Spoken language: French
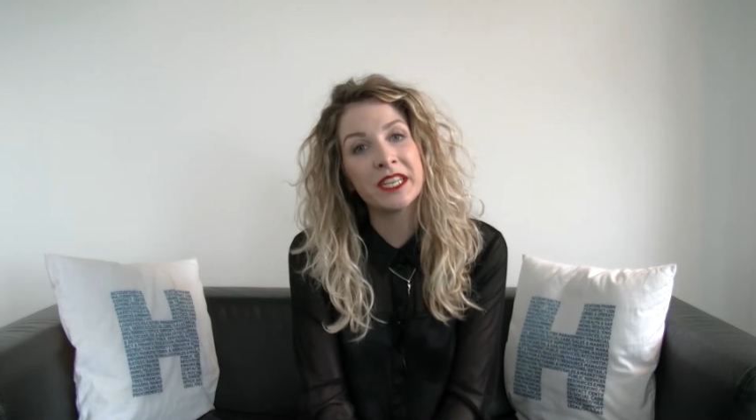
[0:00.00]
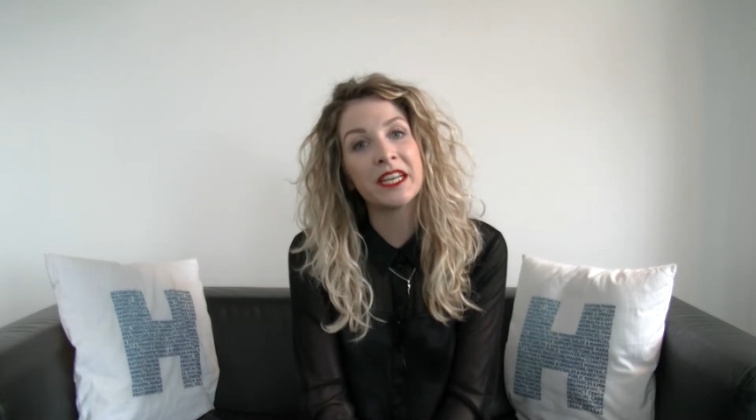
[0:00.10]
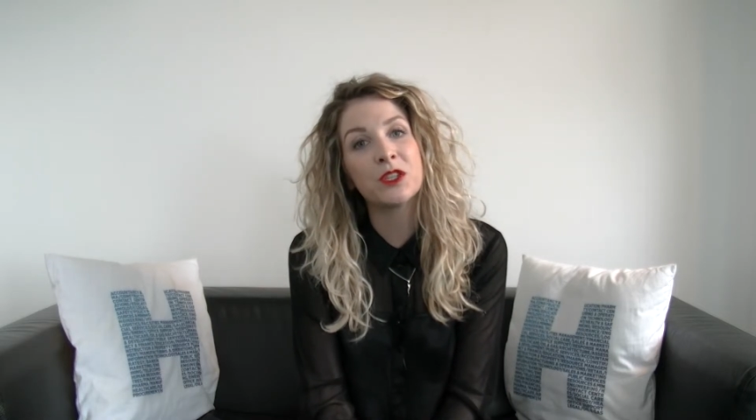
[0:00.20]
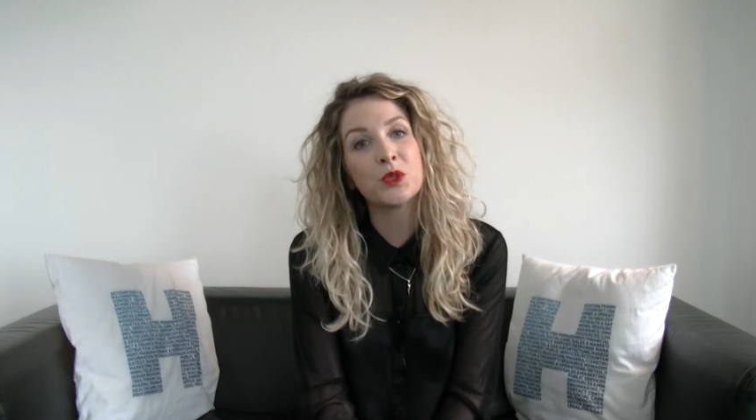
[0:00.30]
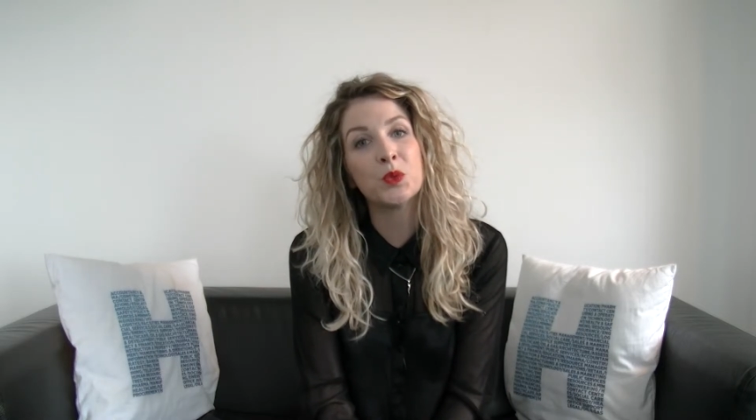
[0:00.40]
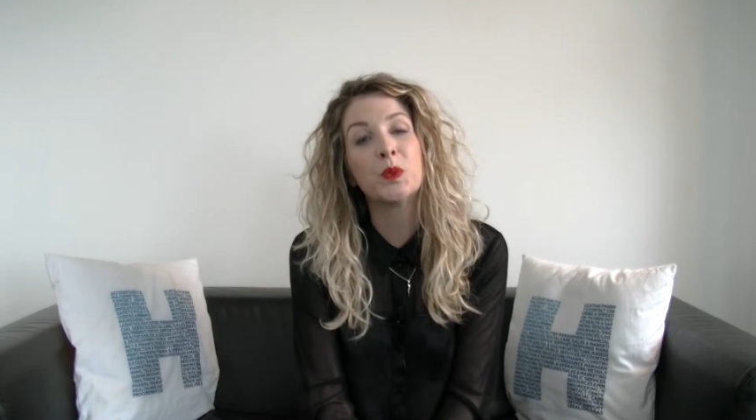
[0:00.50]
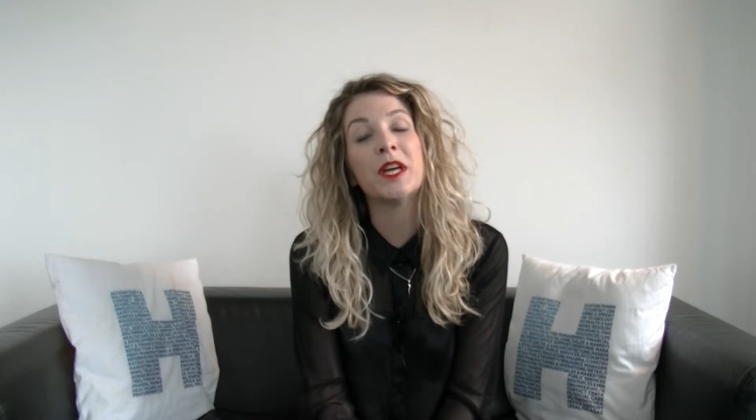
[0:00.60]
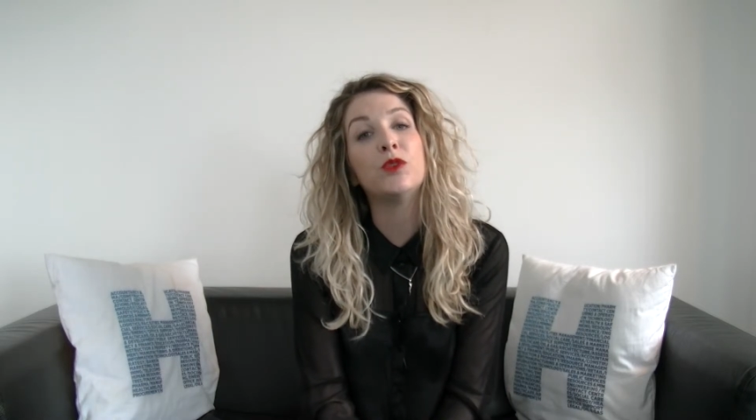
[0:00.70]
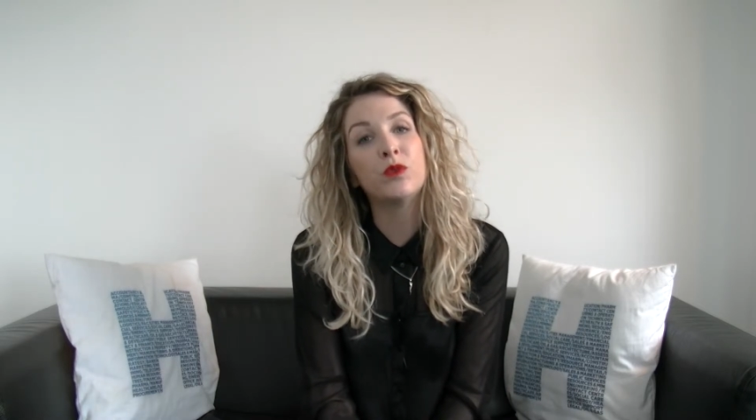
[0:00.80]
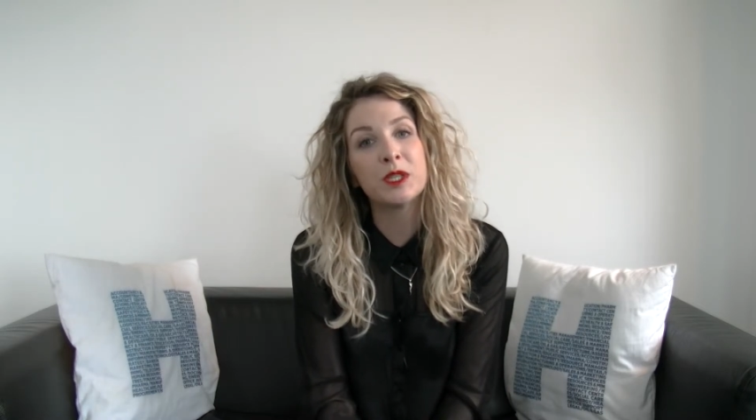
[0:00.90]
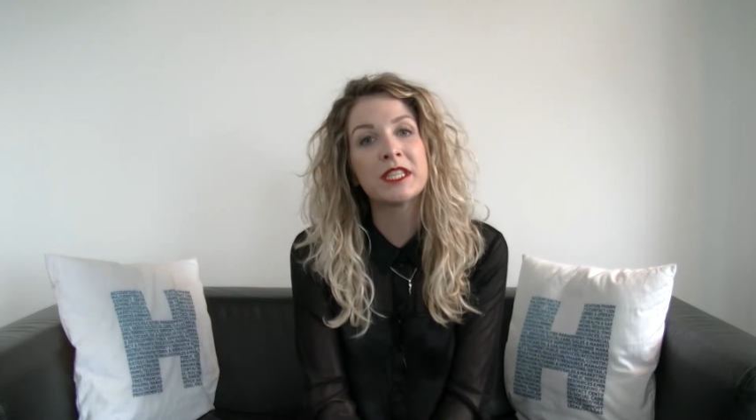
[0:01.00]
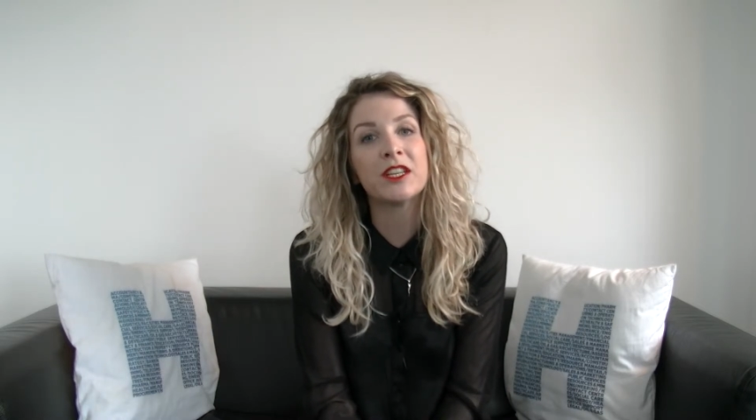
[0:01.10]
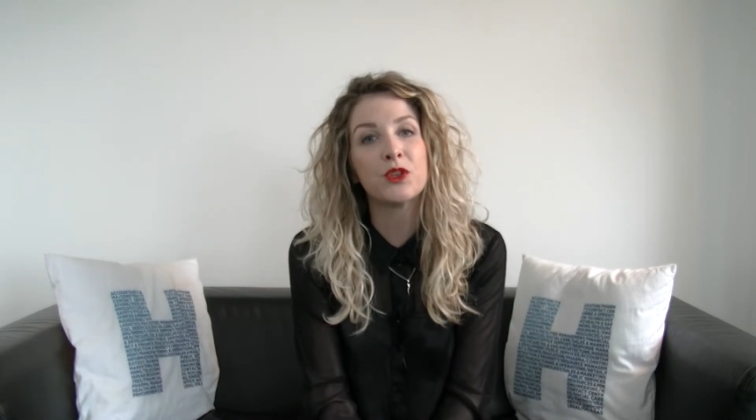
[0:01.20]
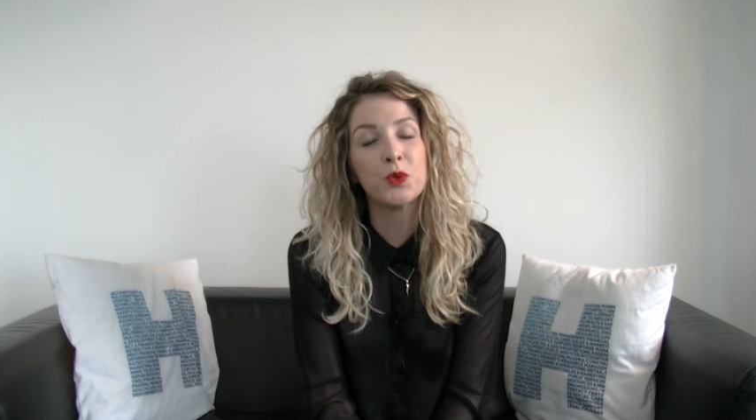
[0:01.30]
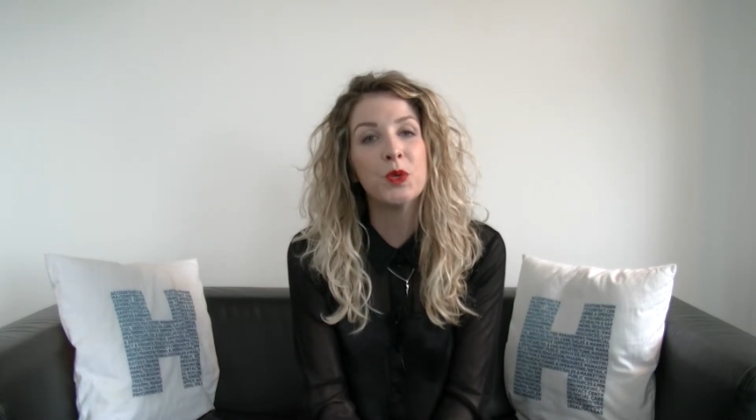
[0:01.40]
direction un nouveau
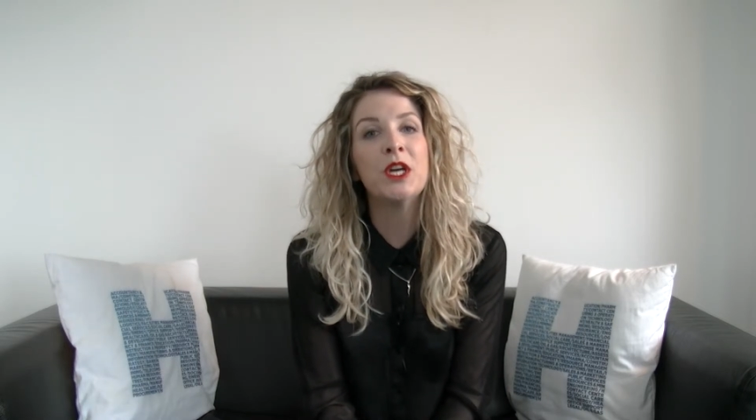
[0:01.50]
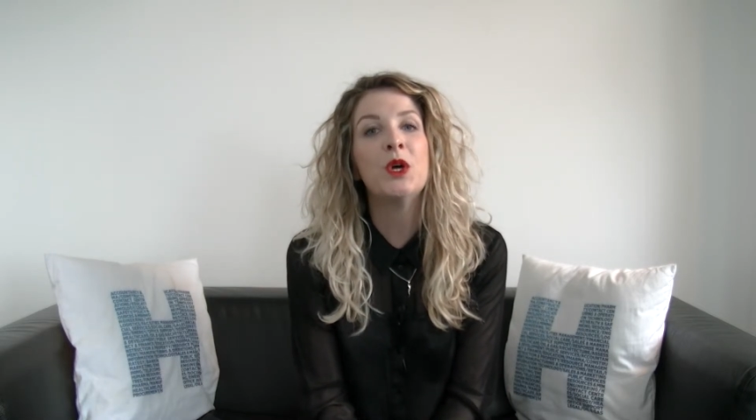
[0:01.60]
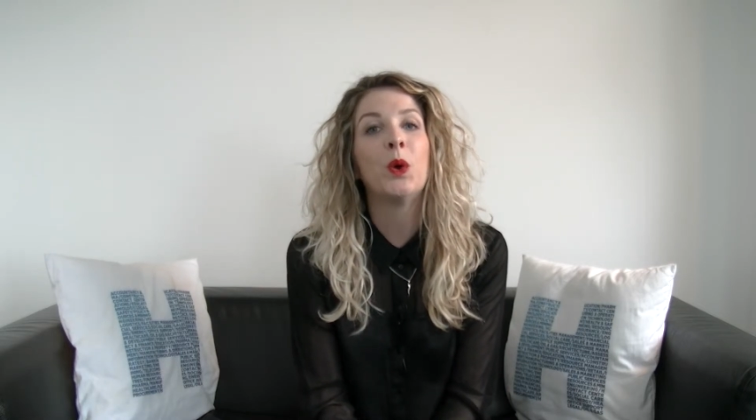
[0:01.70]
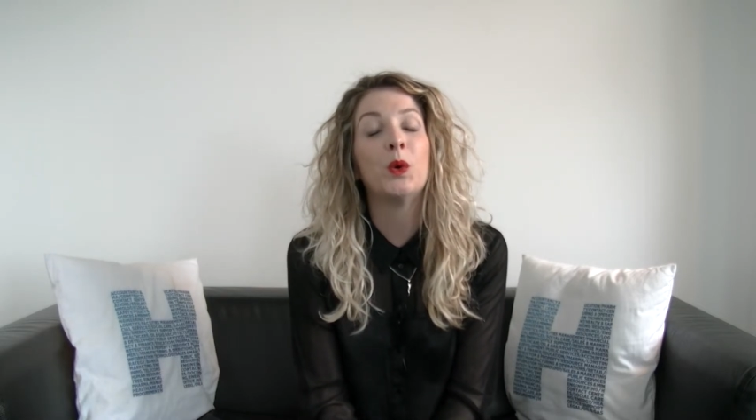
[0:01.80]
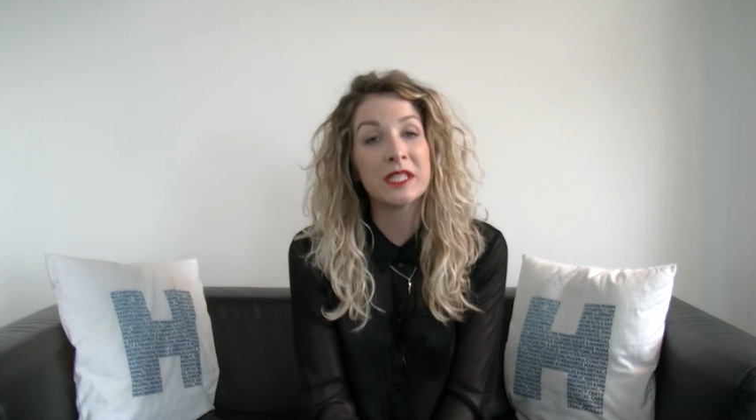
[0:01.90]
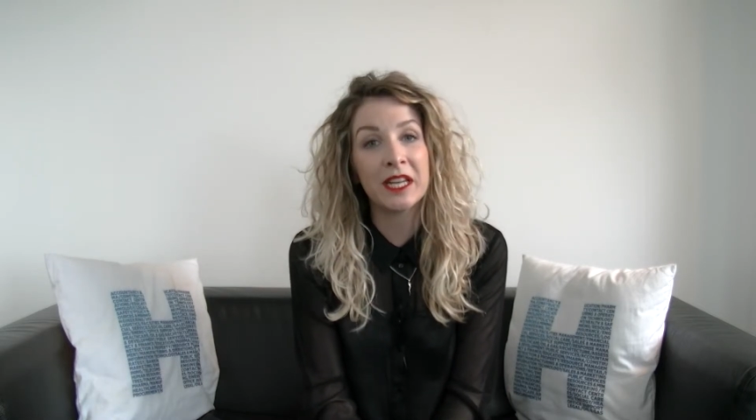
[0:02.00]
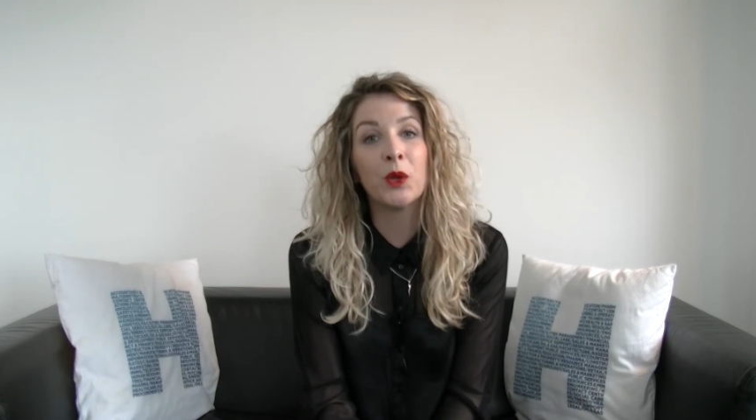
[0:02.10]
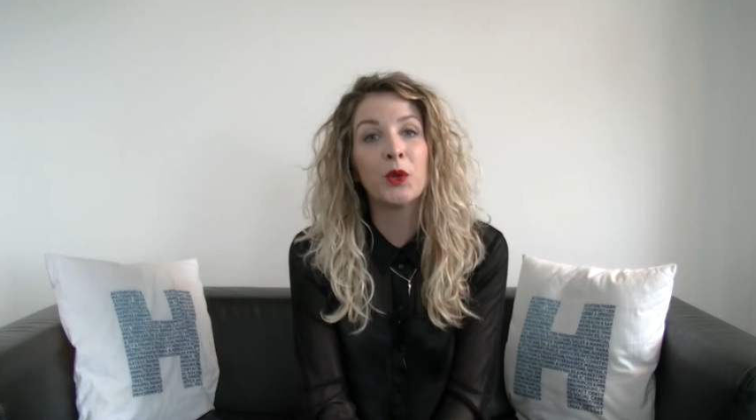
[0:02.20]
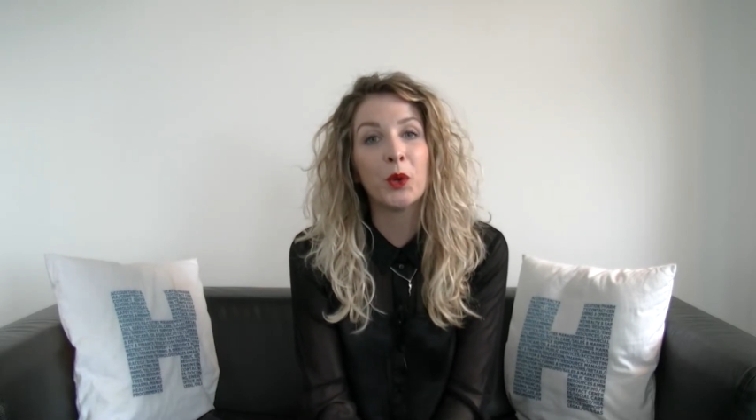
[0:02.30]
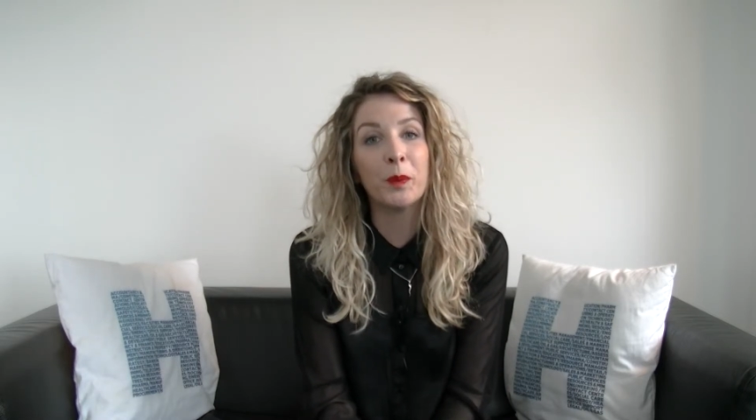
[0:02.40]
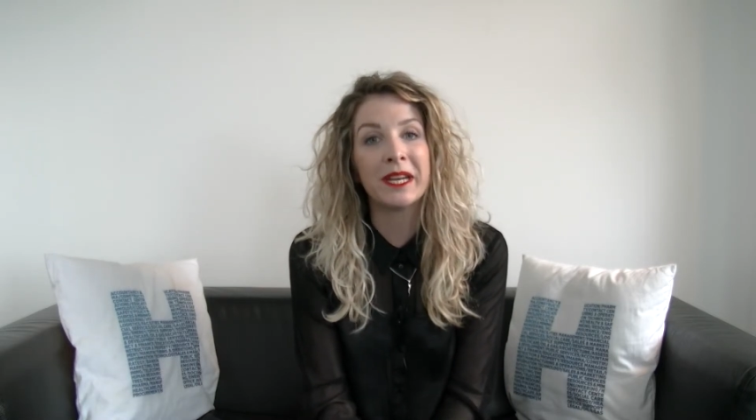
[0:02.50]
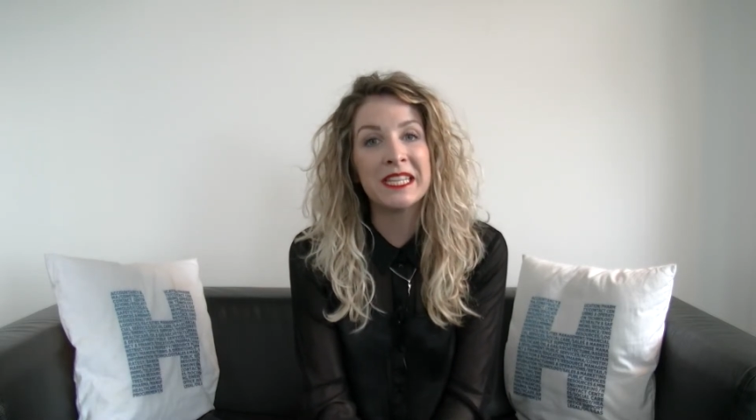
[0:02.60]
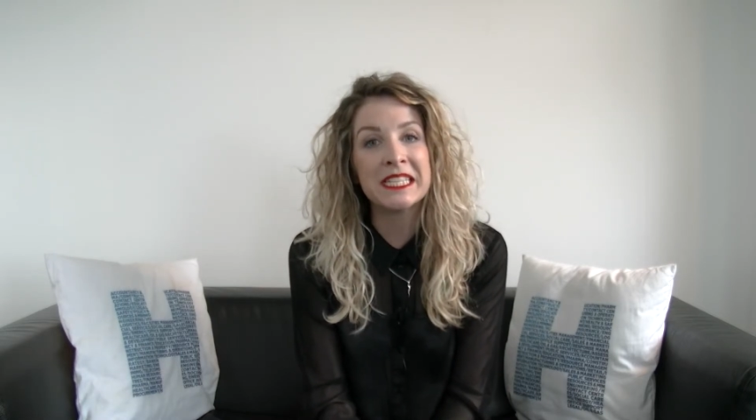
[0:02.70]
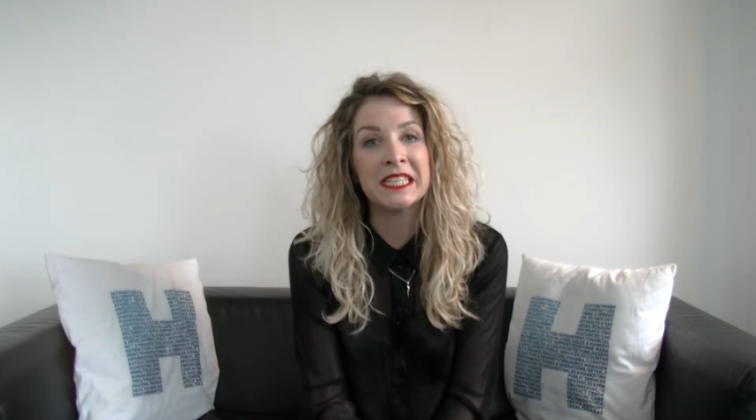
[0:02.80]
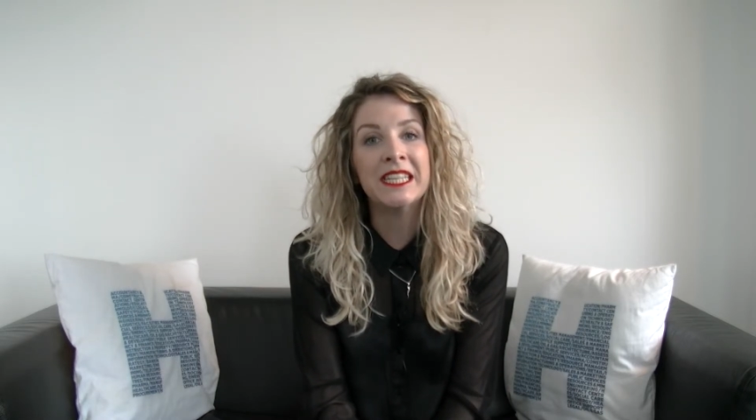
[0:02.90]
statut au sein de
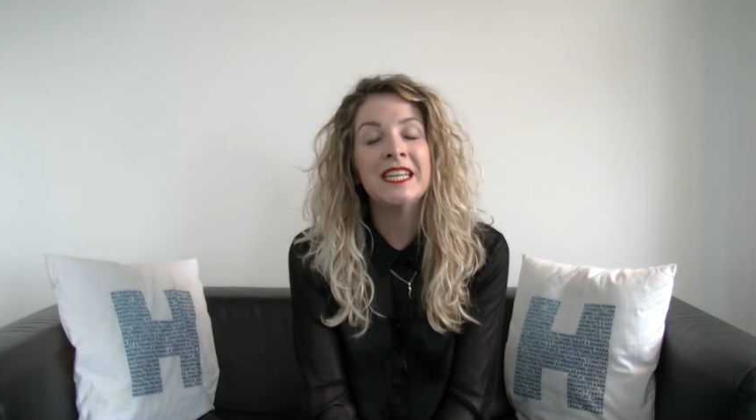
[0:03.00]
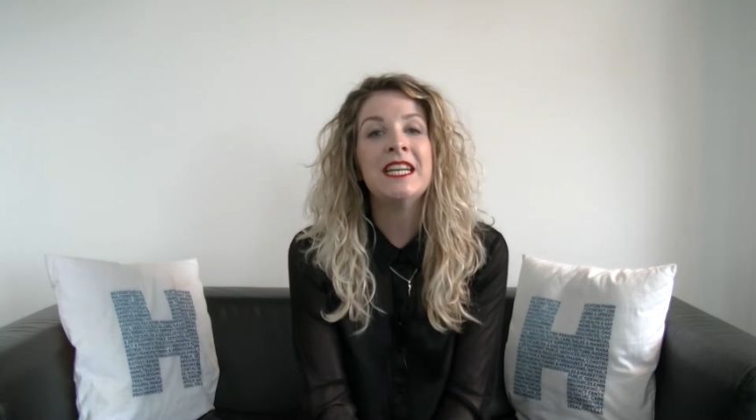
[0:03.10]
l'entreprise.